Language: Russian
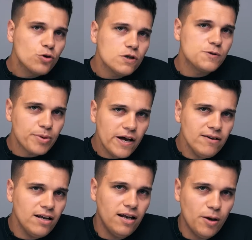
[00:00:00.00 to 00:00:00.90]
То есть
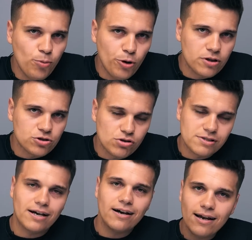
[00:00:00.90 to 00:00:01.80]
правильно ли я понял, что за
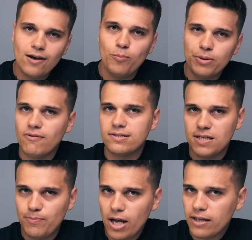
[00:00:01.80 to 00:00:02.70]
Helio
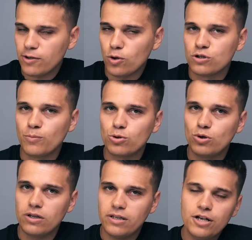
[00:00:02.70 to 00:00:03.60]
P25 я должен буду
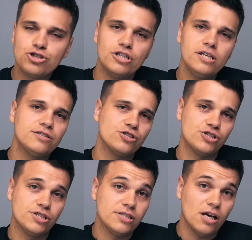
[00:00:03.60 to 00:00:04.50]
отдать
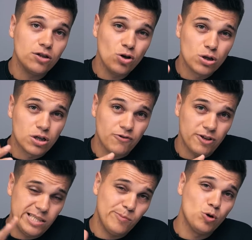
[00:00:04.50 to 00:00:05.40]
460 долларов,
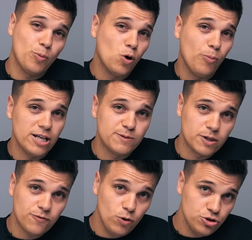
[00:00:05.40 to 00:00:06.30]
если буду покупать
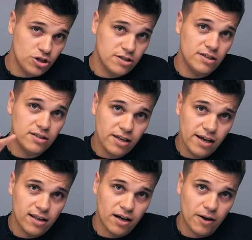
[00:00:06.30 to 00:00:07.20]
смартфон через
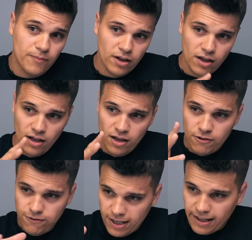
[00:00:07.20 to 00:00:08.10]
ритейлера?
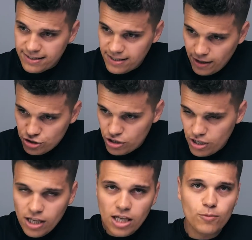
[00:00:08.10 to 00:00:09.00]
Факт, да за эти же
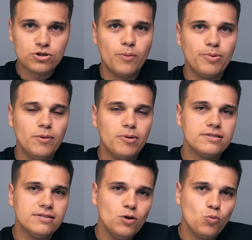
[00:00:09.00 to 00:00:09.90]
деньги можно
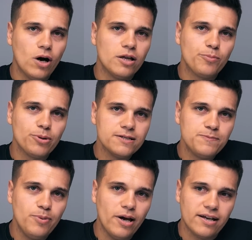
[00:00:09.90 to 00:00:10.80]
приобрести OnePlus
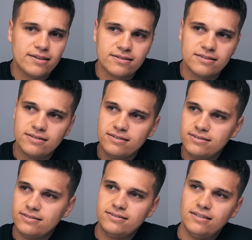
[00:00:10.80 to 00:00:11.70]
5.
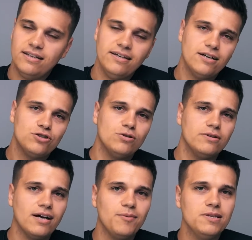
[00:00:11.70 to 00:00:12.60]
Я не хочу
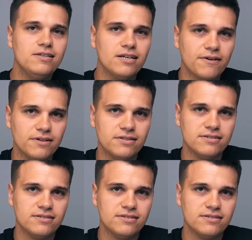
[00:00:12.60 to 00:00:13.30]
это комментировать.